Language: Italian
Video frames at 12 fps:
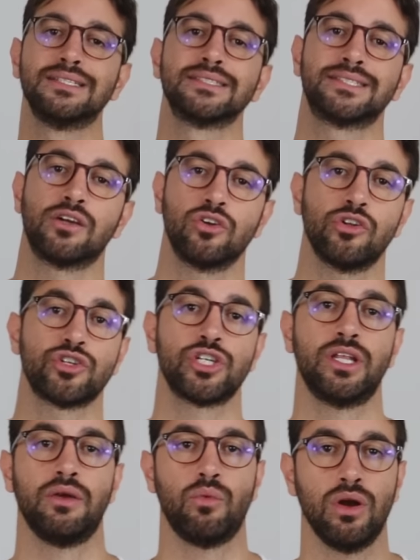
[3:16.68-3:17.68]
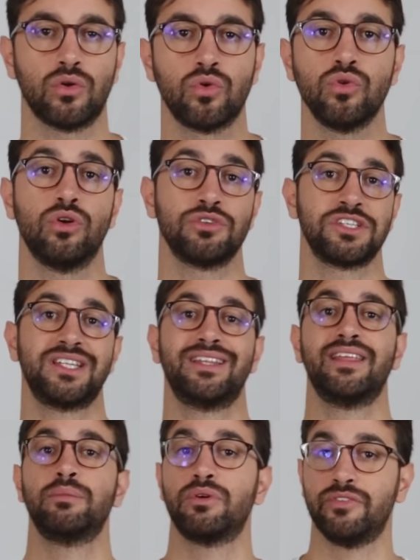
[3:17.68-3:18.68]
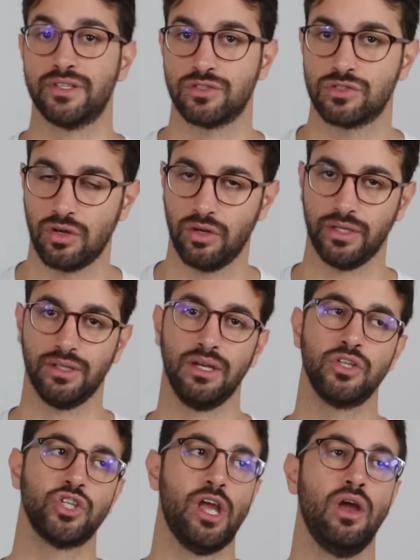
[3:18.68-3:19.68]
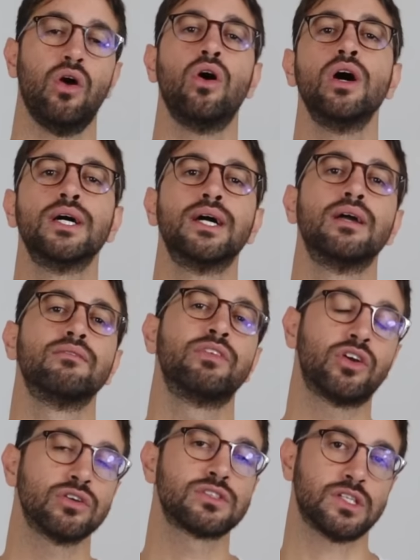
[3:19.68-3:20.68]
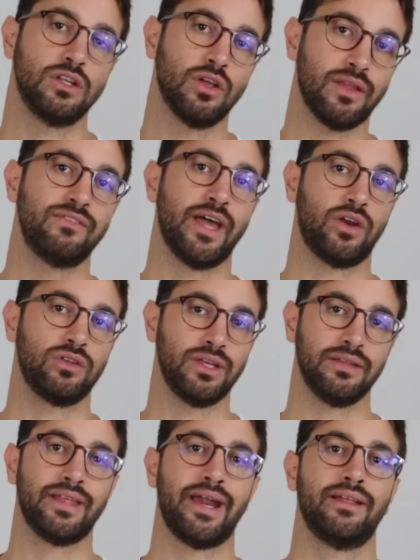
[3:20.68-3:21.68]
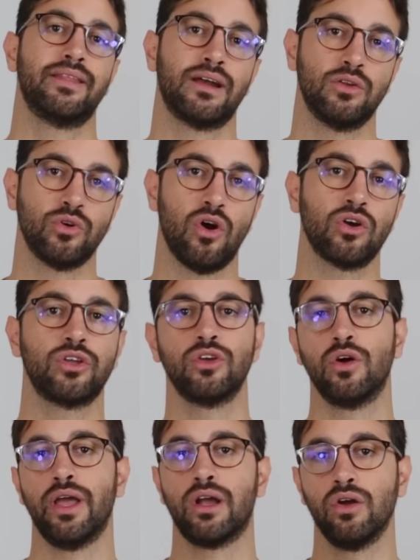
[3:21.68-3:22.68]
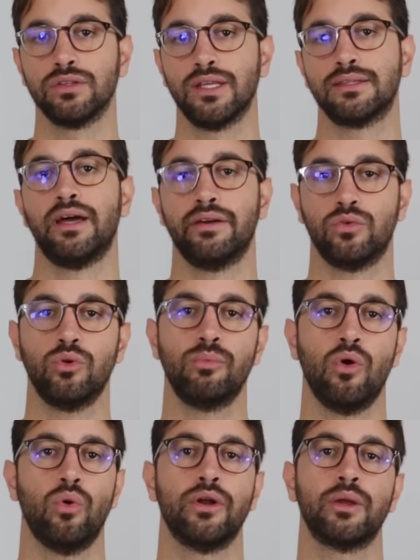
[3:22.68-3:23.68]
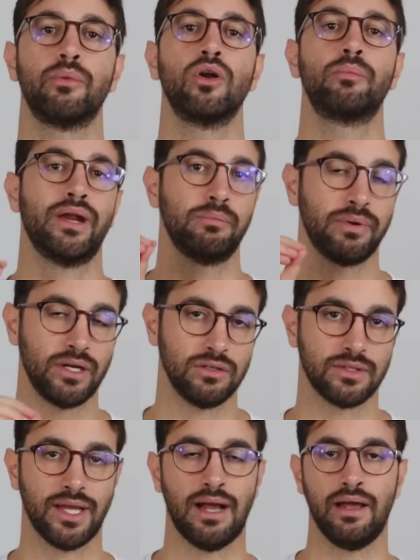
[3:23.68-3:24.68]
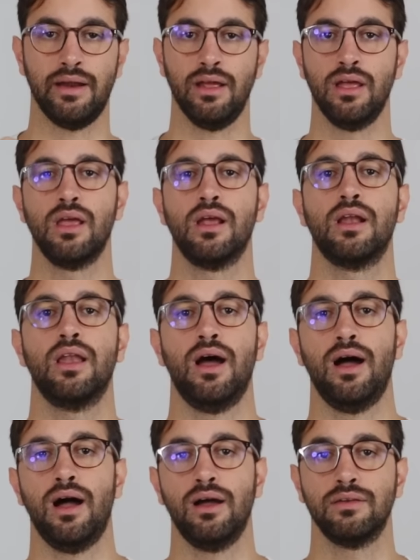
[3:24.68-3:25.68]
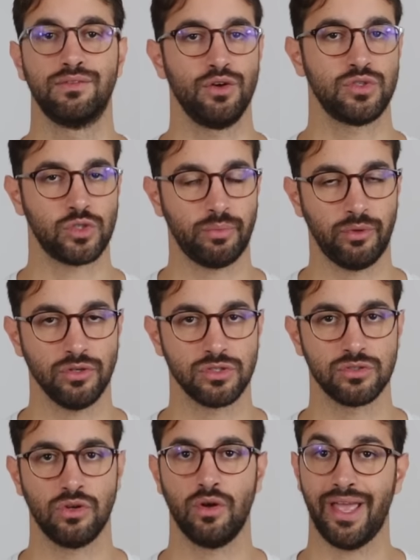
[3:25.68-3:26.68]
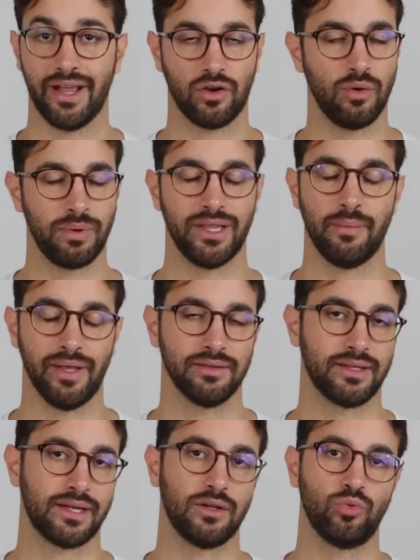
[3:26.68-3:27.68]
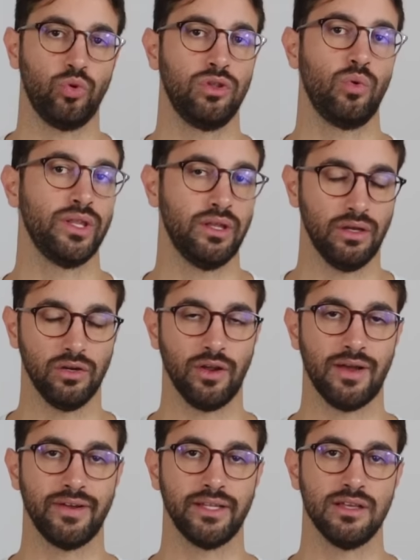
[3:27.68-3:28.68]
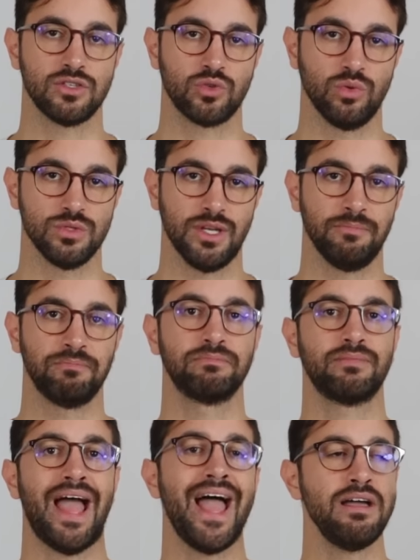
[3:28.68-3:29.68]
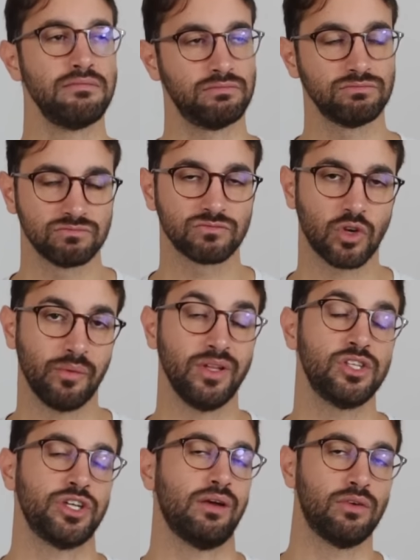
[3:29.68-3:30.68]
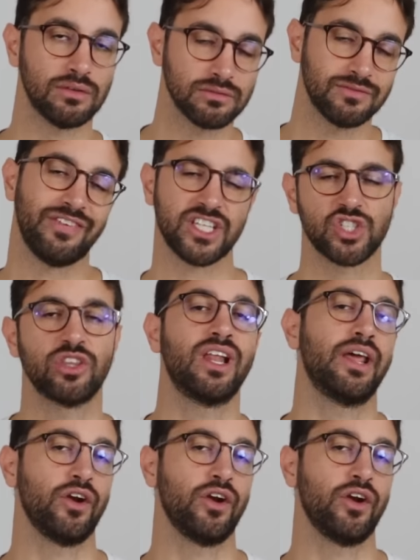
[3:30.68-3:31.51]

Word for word: se conoscete qualcuno, siete dei professori di liceo, vi consiglio davvero di andare a dargli un occhio e contattare Cubo Uniball per prenotare la, il vostro posto è completamente gratuito, quindi non avete scuse. Eh? come vi dicevo, faccio delle